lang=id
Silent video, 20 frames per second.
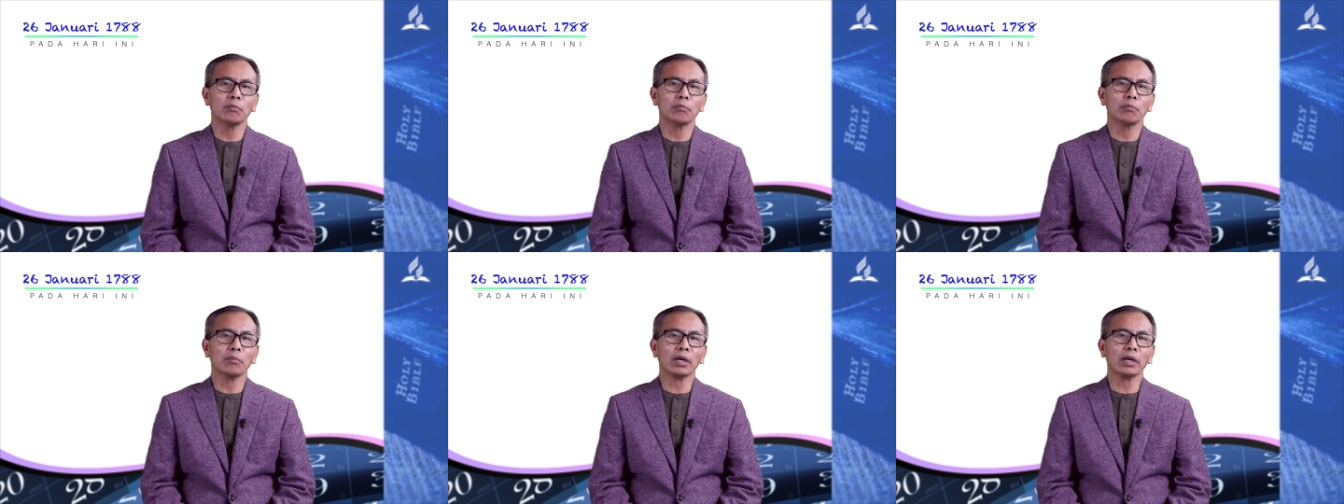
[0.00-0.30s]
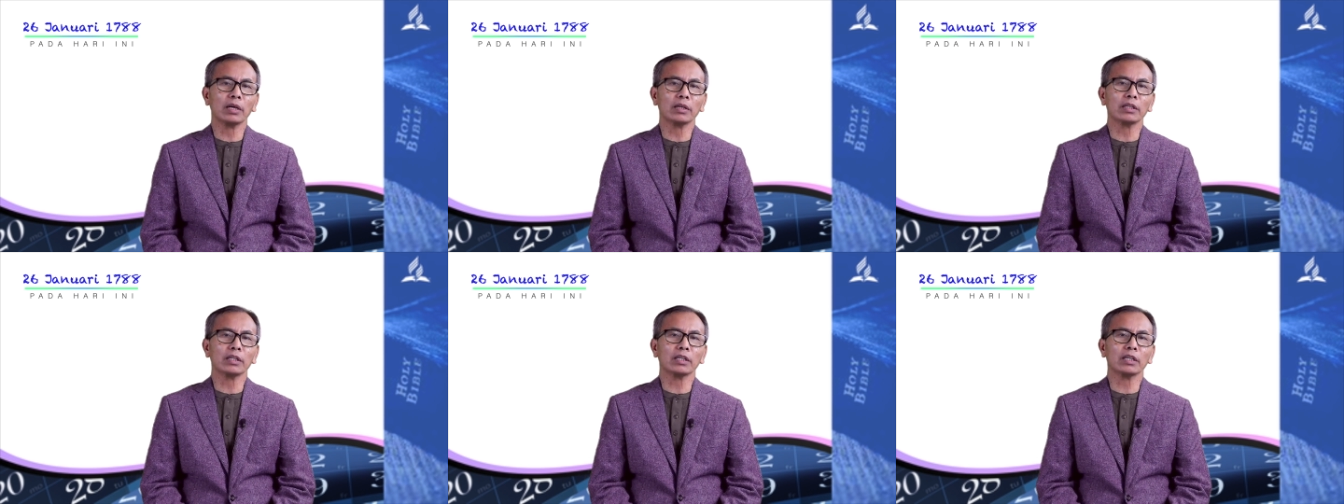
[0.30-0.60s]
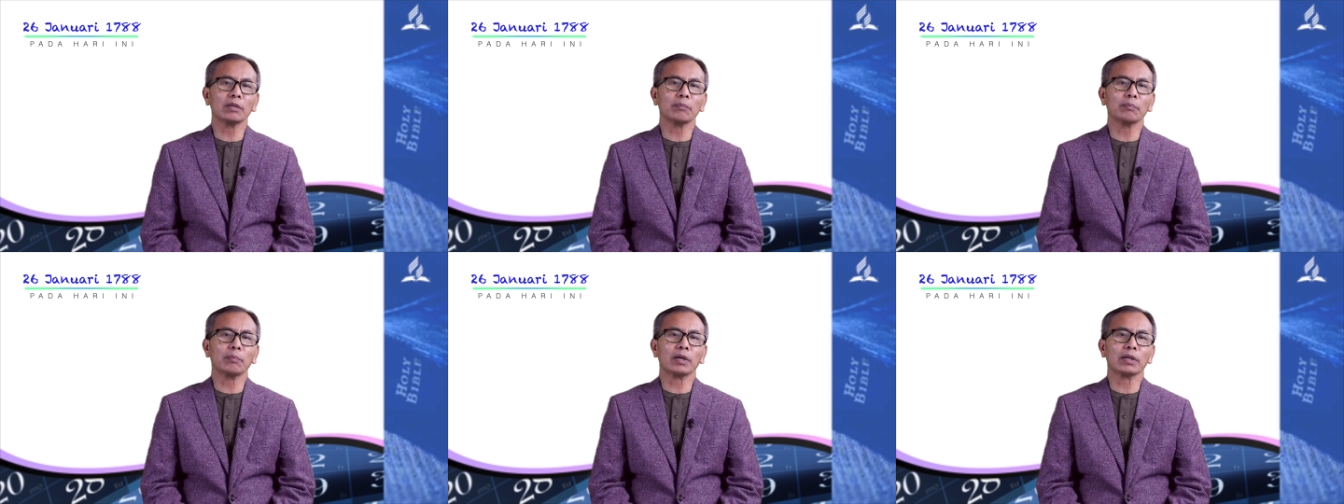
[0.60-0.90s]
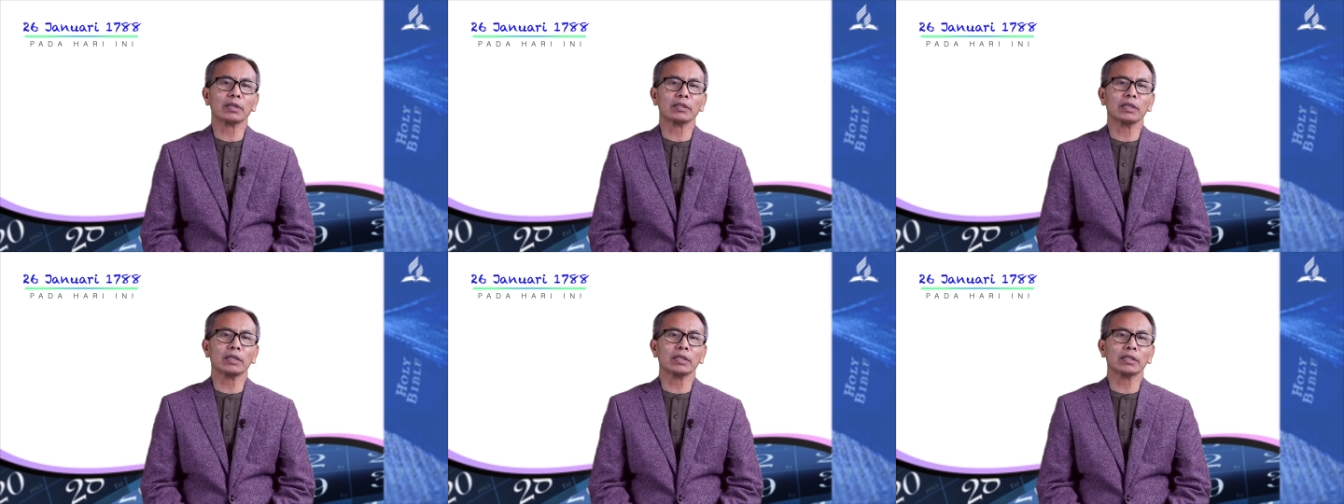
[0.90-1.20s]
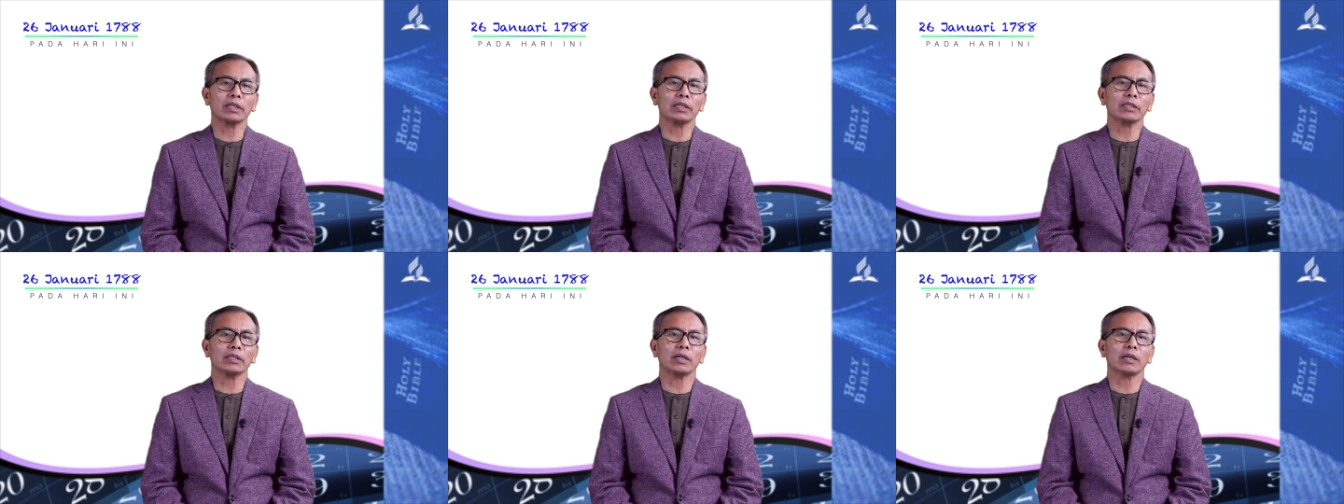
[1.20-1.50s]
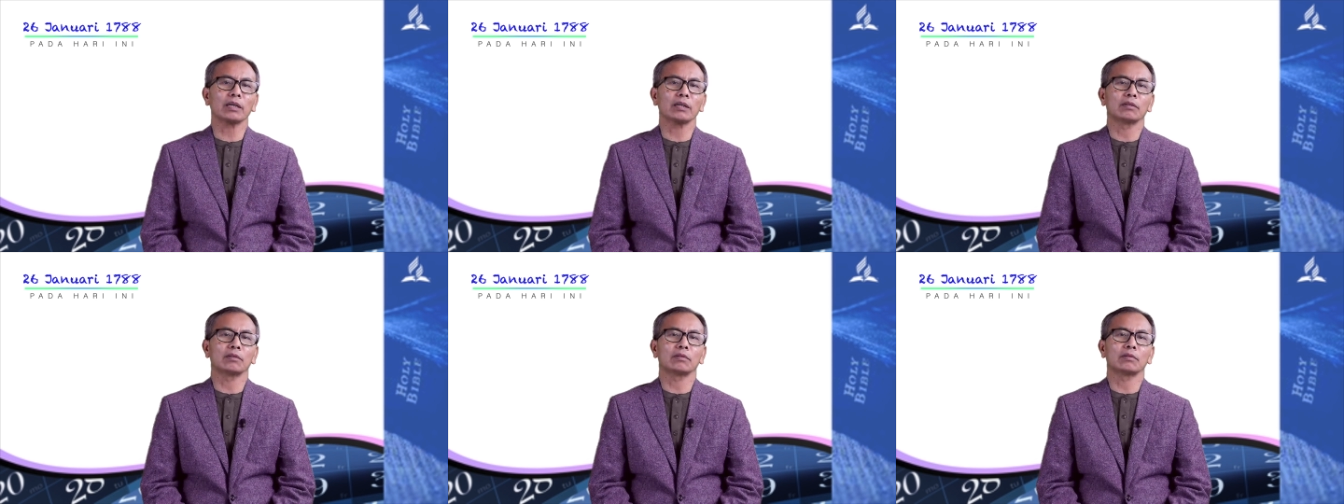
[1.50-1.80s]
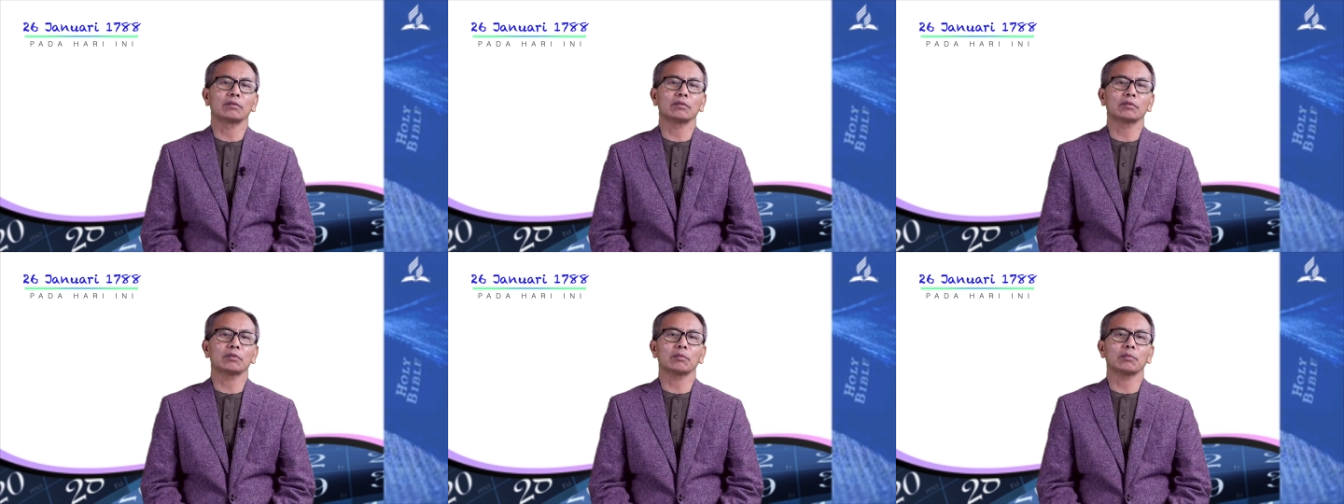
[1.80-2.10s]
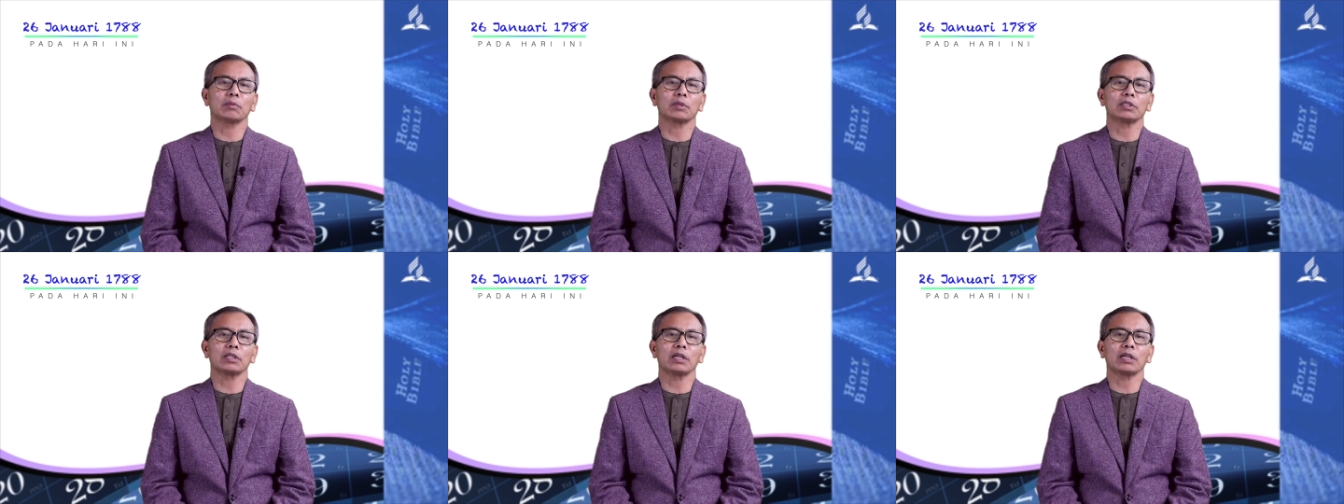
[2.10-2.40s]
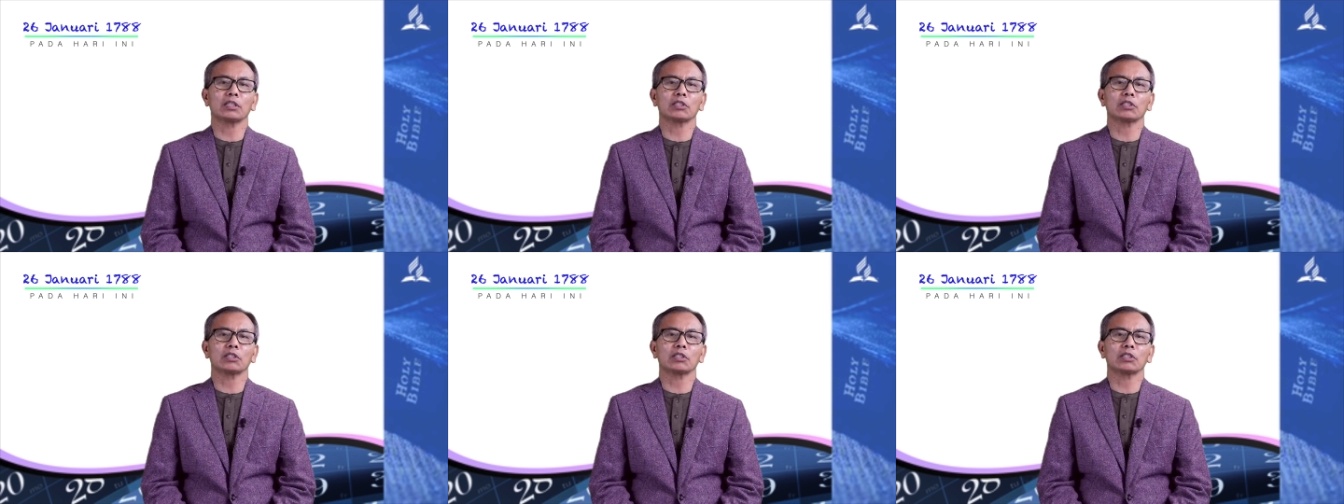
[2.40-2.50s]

menghentikan pekerjaan kita untuk menjadi